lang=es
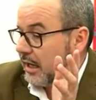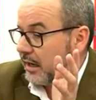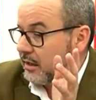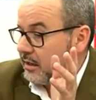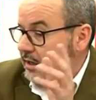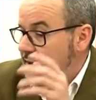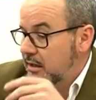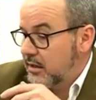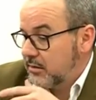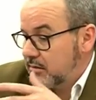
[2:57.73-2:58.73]
la
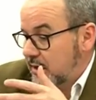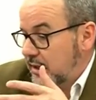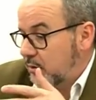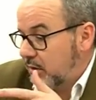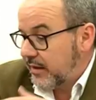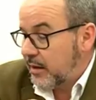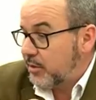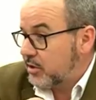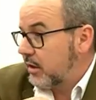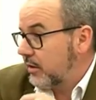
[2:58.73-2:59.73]
agenda cada una de las
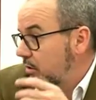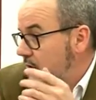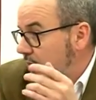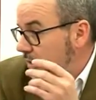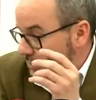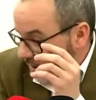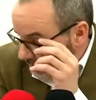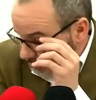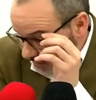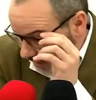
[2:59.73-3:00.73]
personas de nuestra
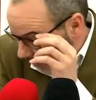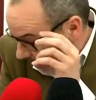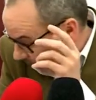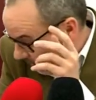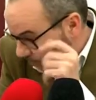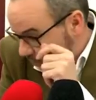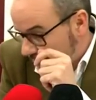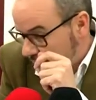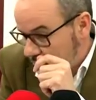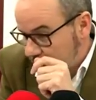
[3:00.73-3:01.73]
ciudad trabajan
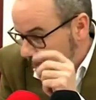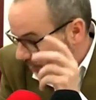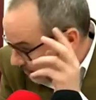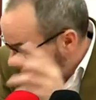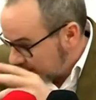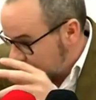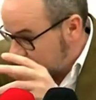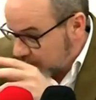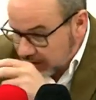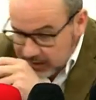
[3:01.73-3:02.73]
por el día, pero están
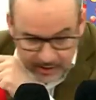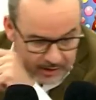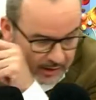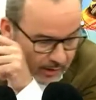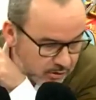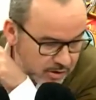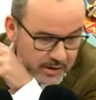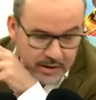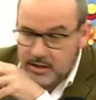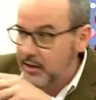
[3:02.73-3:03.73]
deseando que llegue la
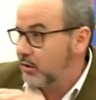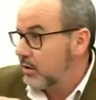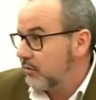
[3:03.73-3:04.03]
noche, que lleguen los